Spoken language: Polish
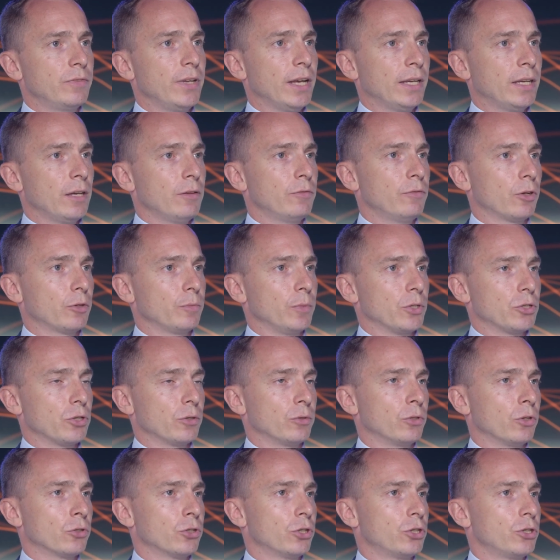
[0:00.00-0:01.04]
w jakiej formie,
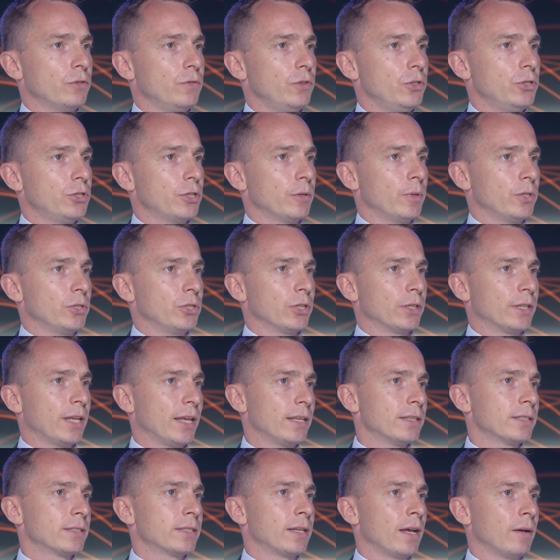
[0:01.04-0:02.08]
czy to rzeczywiście będzie
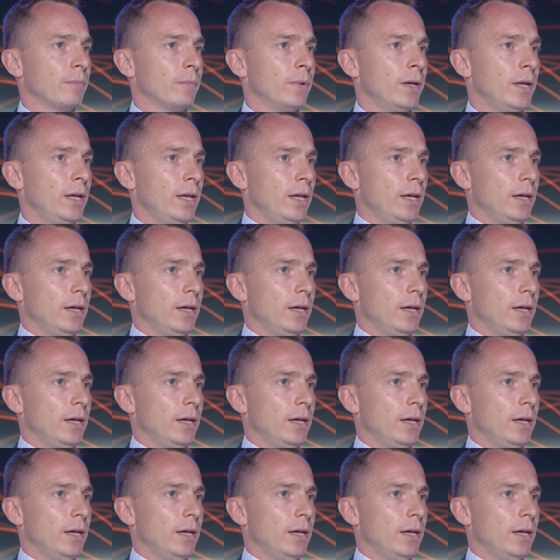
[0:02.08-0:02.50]
ten sam